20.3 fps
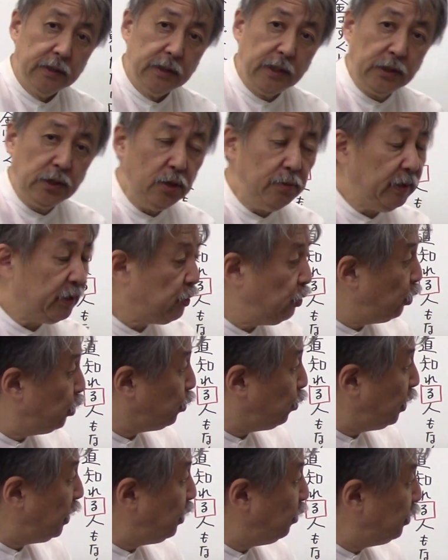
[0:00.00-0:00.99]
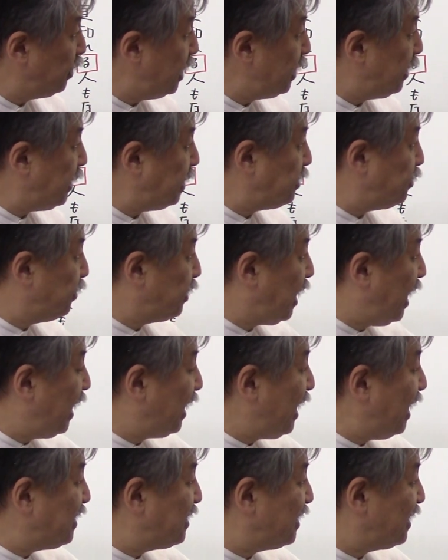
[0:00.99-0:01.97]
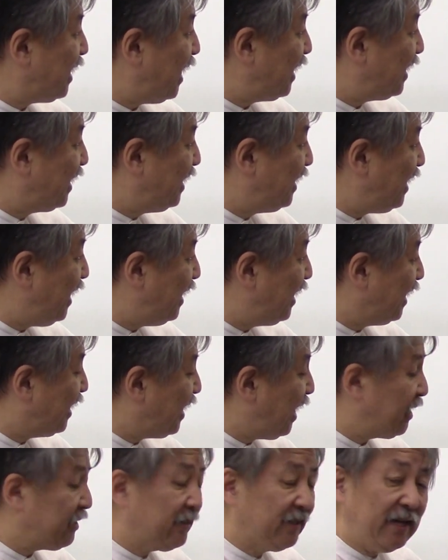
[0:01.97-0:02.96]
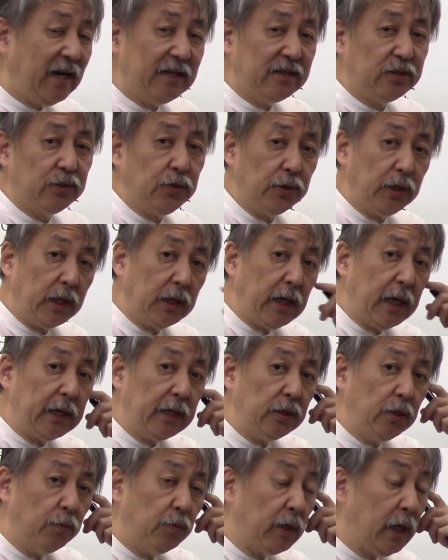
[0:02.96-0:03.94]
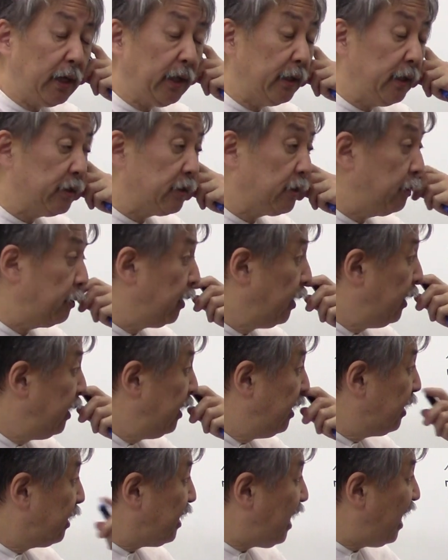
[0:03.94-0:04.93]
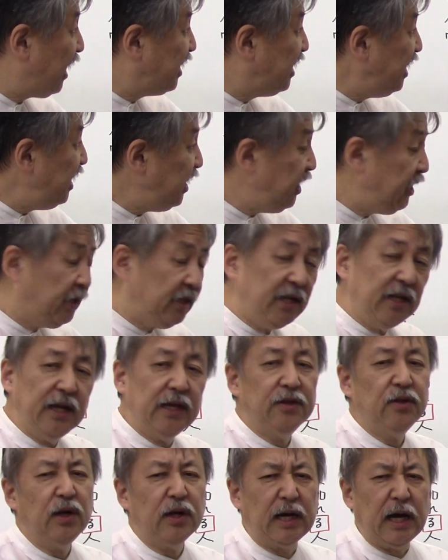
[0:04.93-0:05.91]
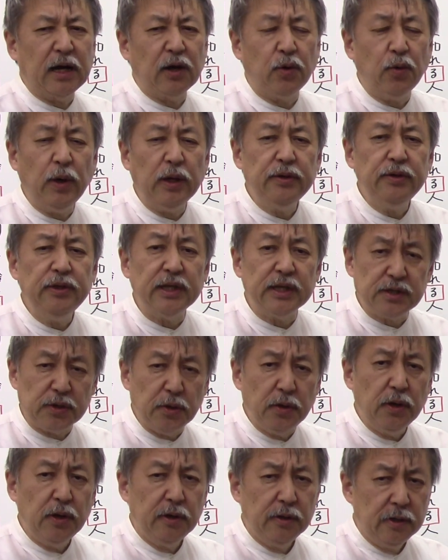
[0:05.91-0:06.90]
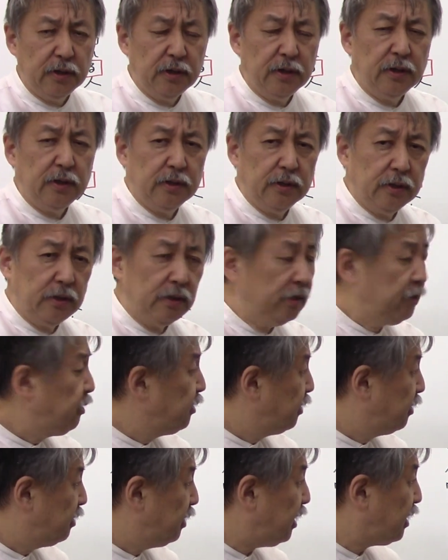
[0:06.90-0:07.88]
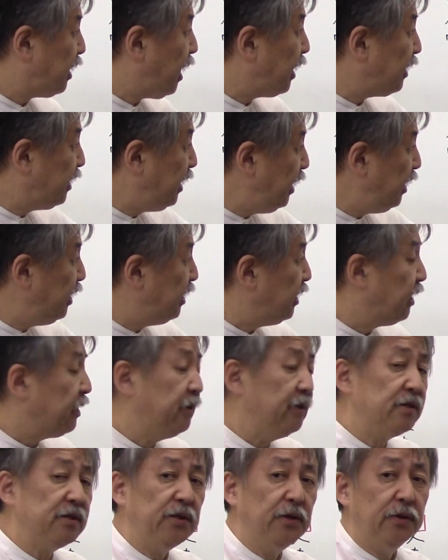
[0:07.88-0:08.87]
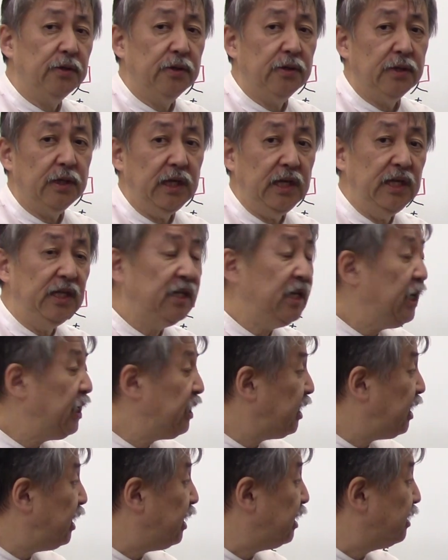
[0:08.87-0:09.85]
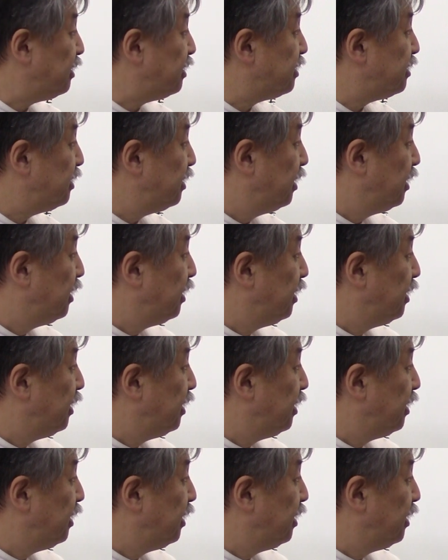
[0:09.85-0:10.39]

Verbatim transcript: 例えばそのこれ余談活用書かず書きたり書く書く時書けども書けですけどかきりってなんとなかっこ悪いでしょだかかけりなんですよ依然形なんです